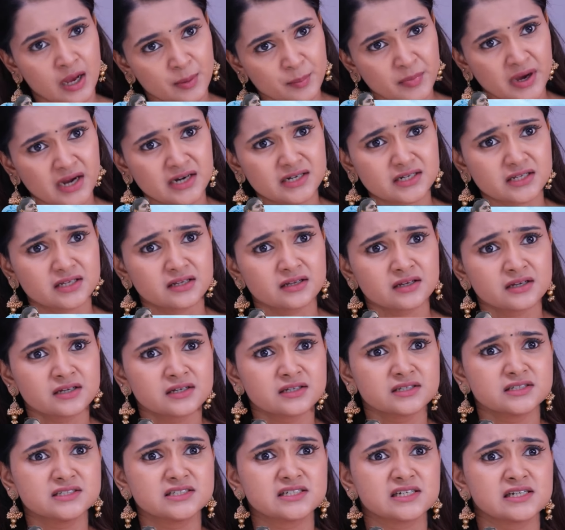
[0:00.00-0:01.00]
ஆமா ஆண்டி
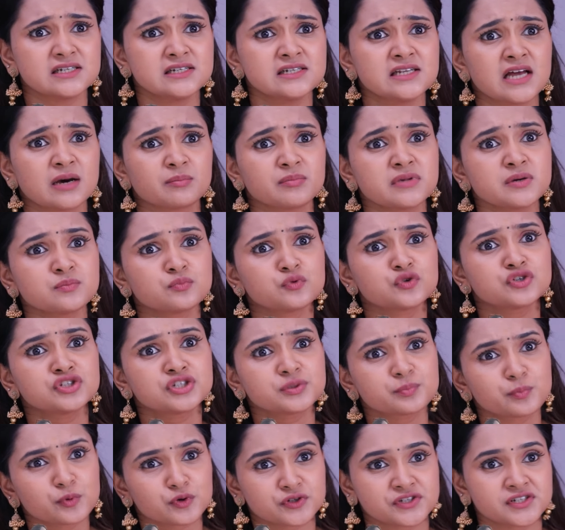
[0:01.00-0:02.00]
எல்லாமே
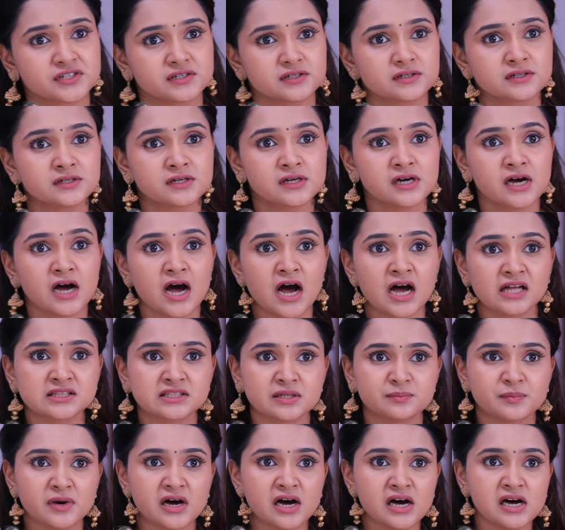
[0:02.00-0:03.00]
முடிஞ்சு போச்சு
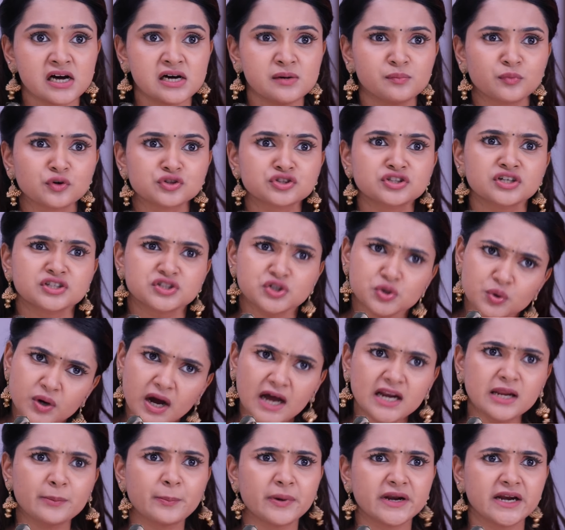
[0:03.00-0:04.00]
அந்த மகா
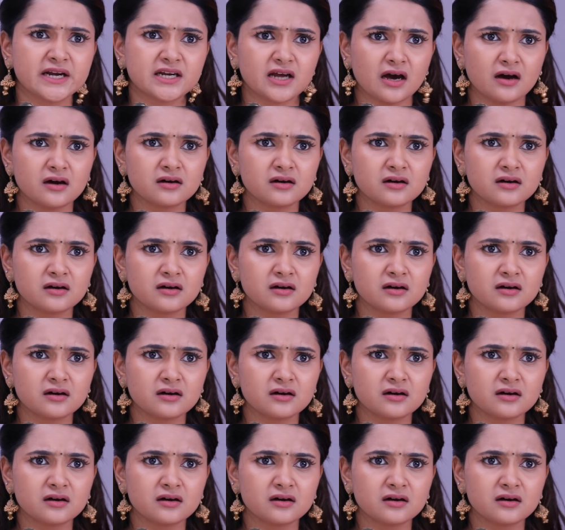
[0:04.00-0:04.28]
மொத்தத்தையும் காலி